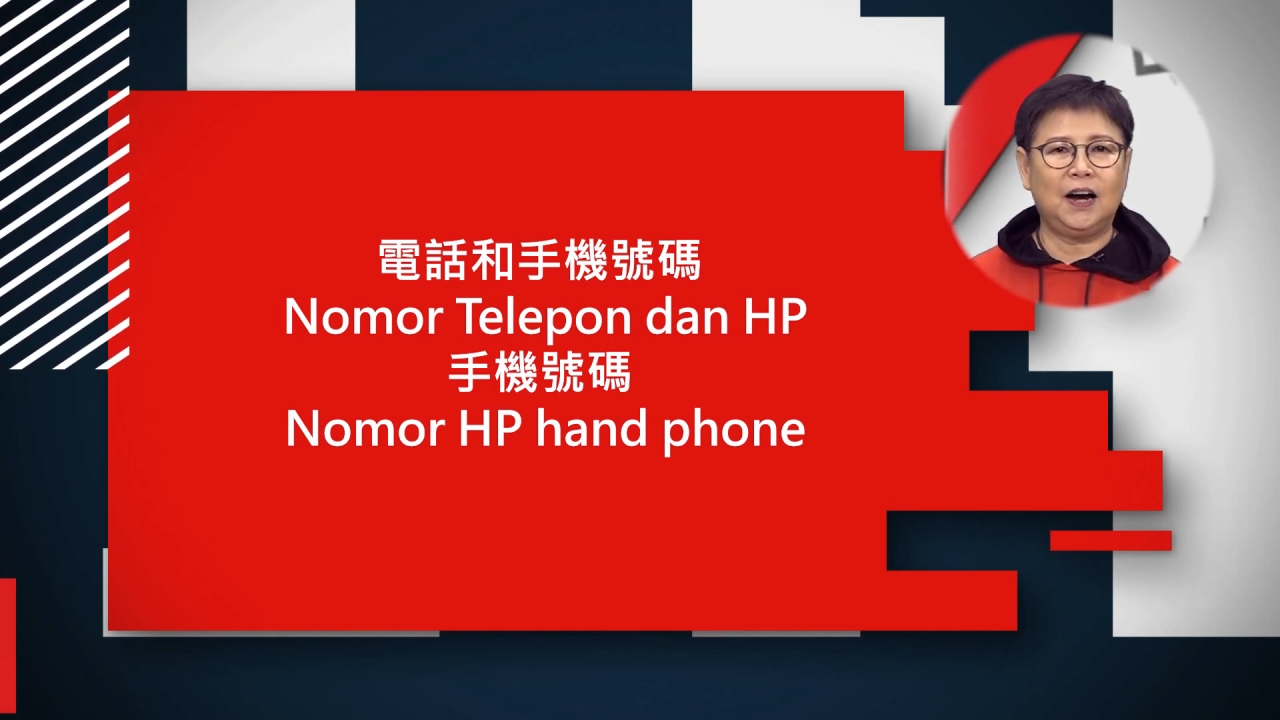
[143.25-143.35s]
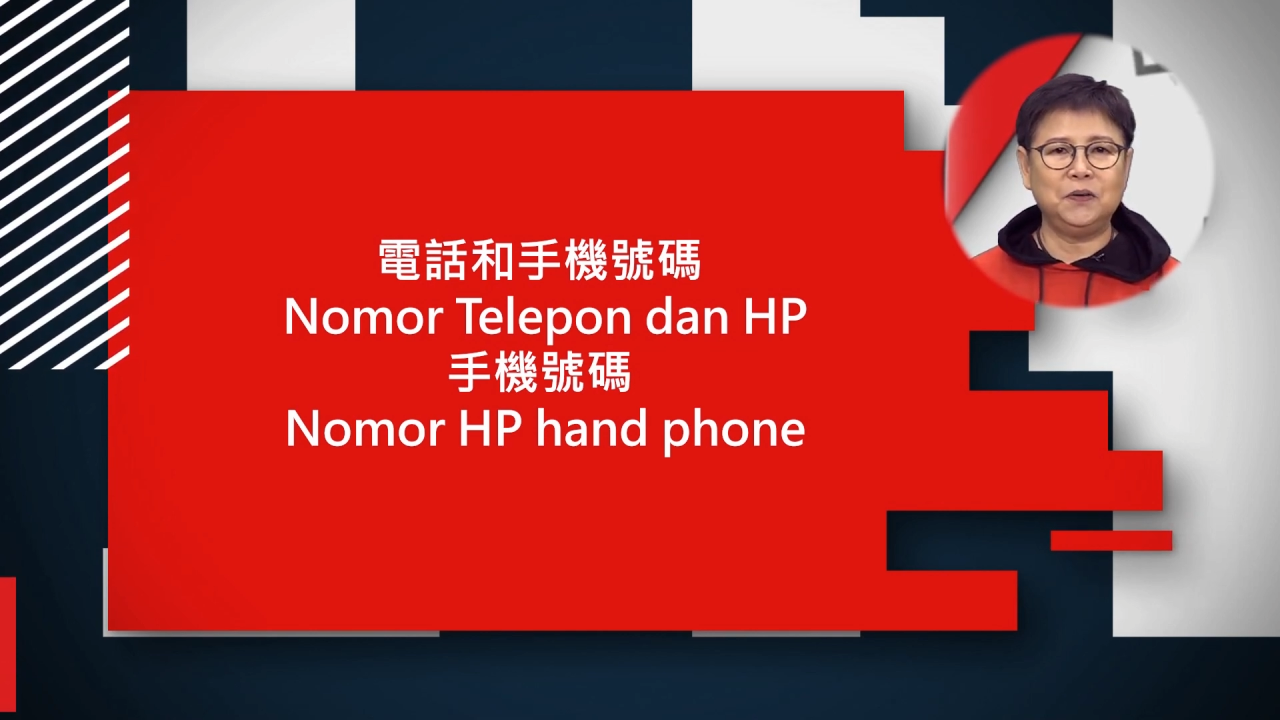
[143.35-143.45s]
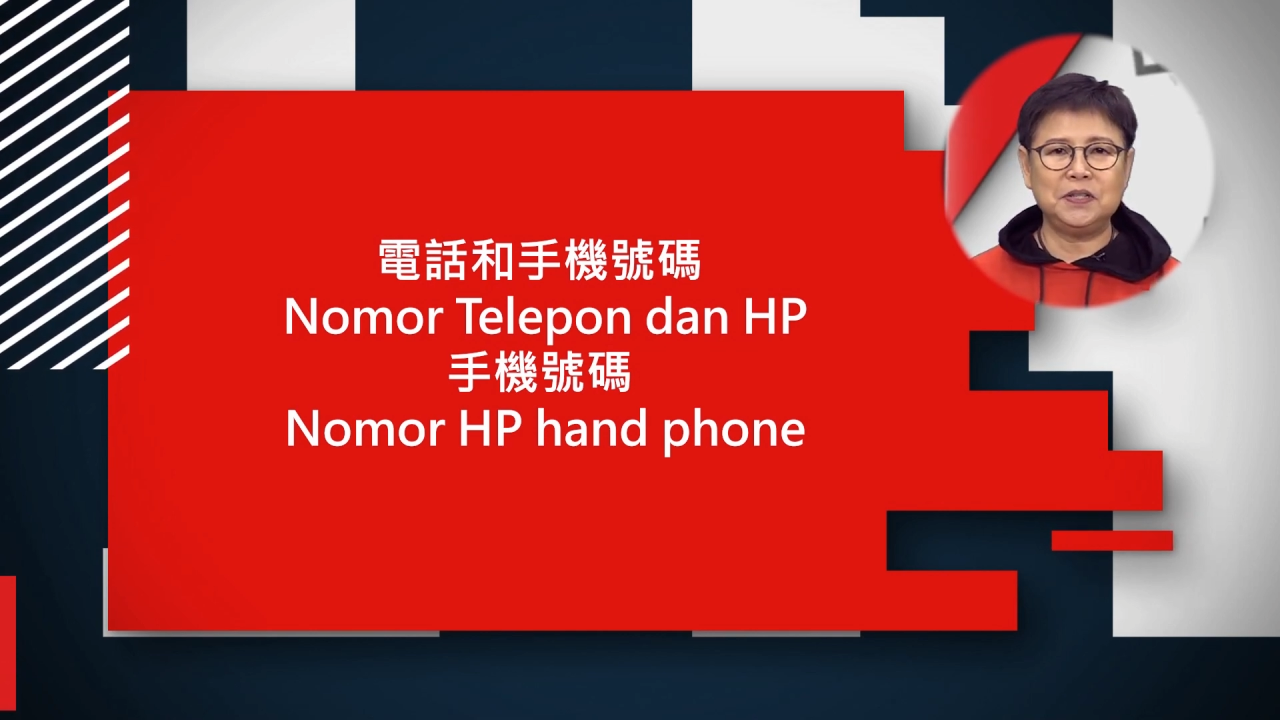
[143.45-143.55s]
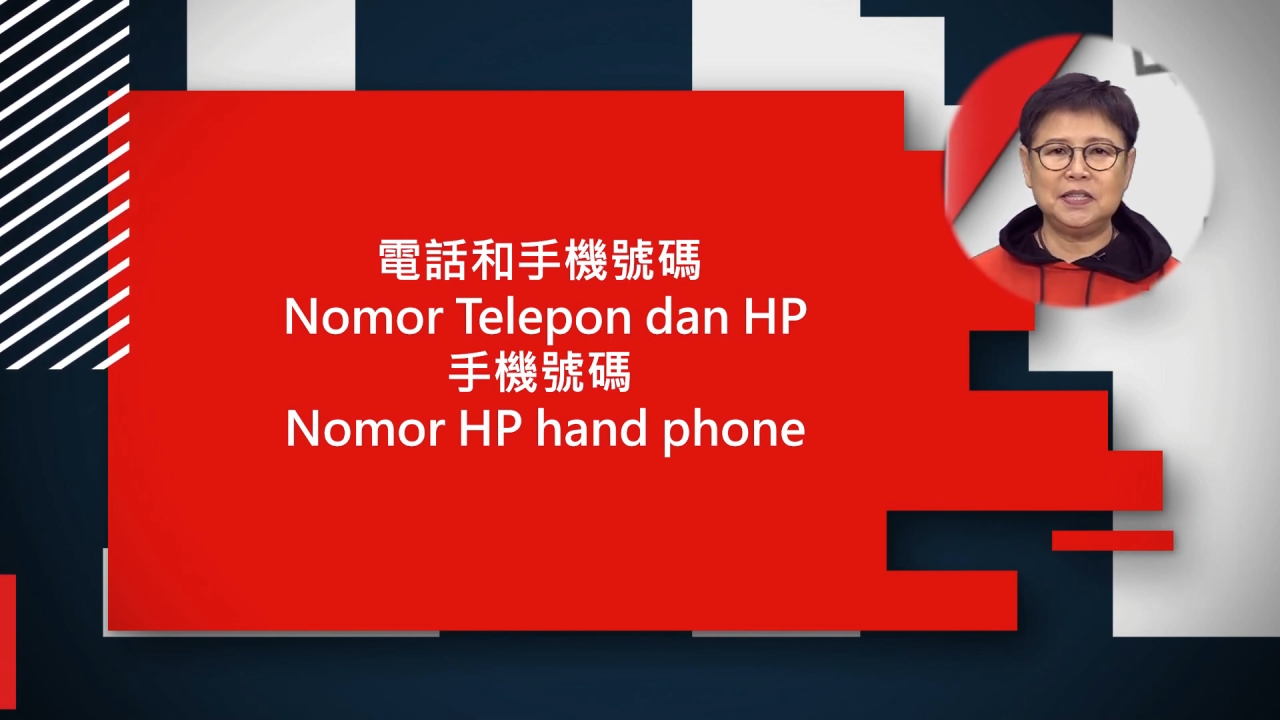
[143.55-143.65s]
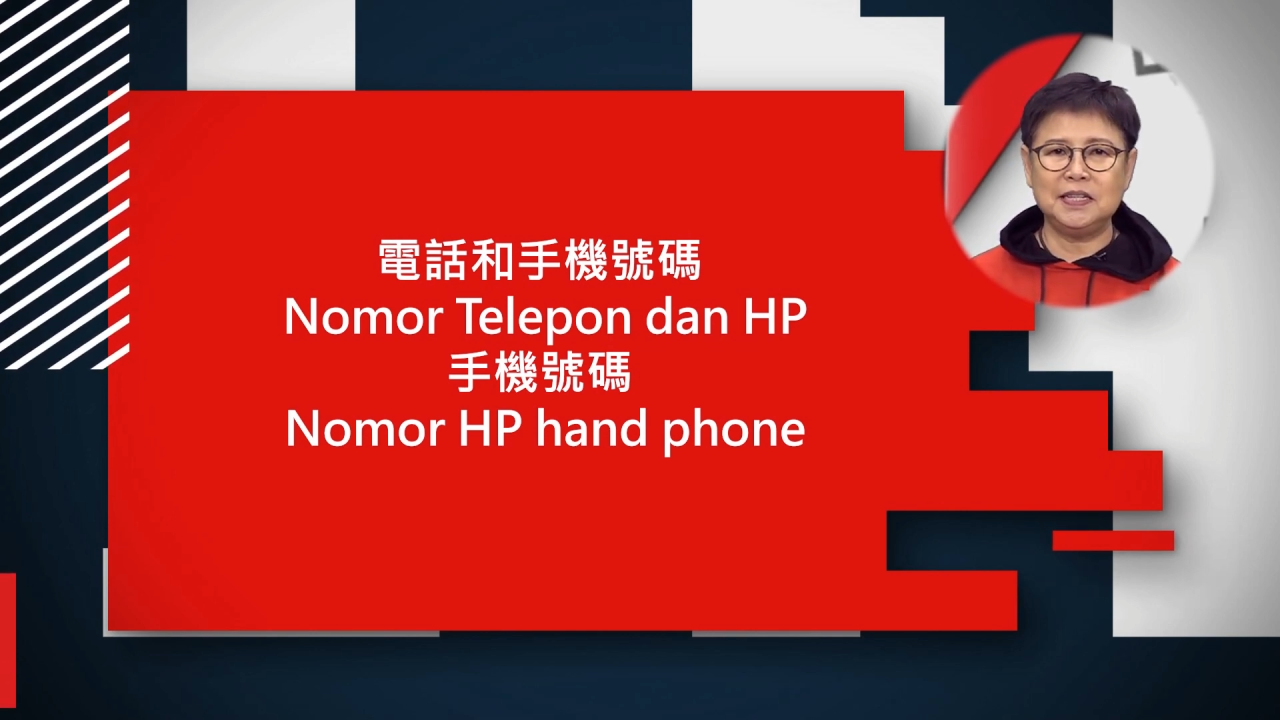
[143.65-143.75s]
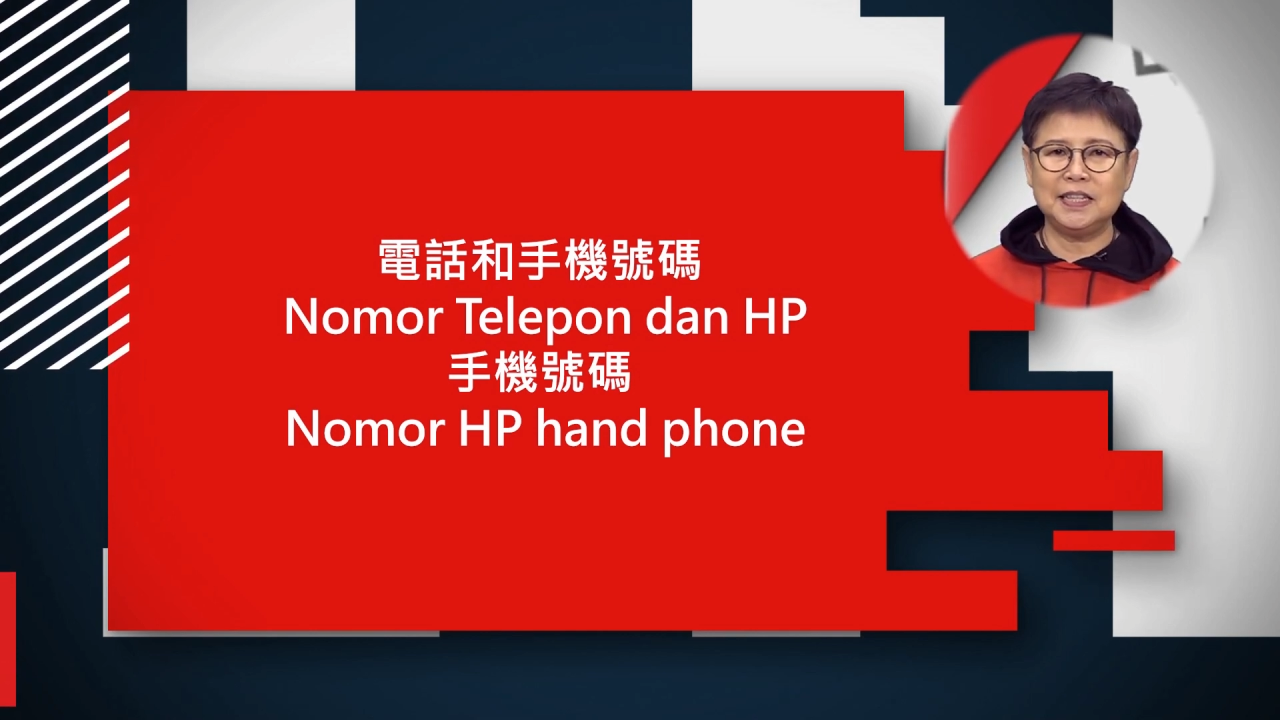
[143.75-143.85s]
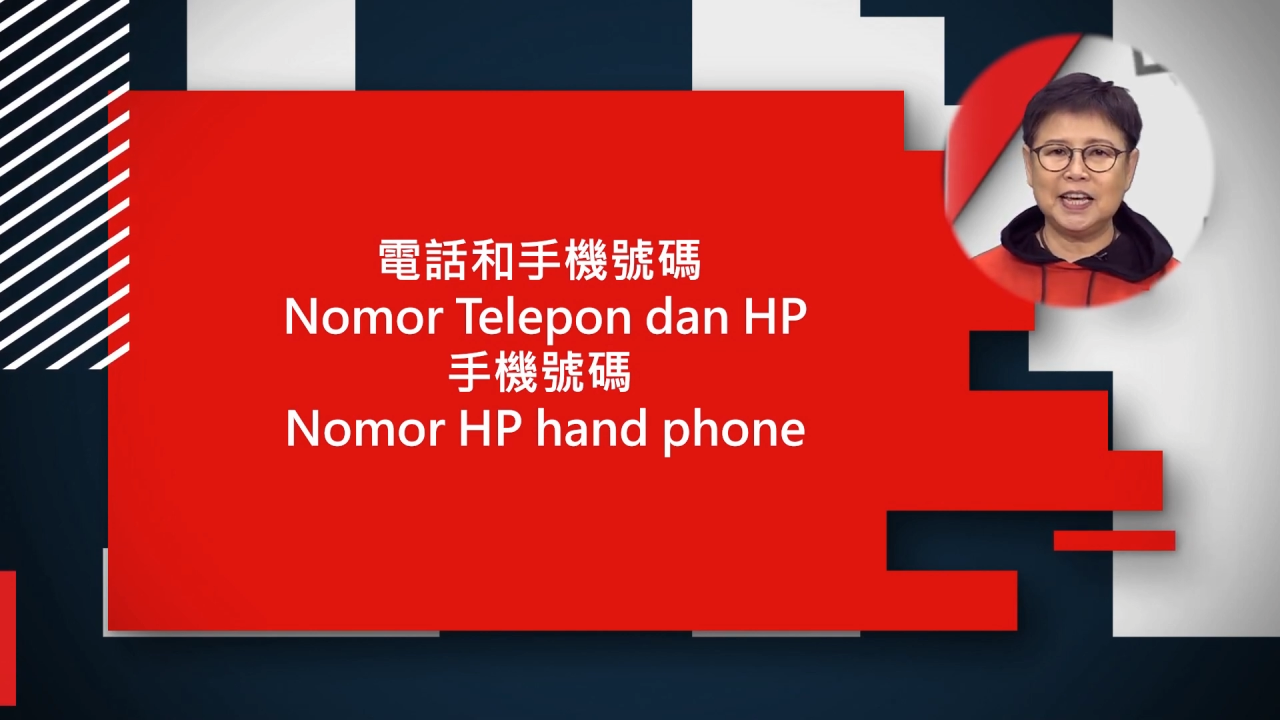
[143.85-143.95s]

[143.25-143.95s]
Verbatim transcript: 好，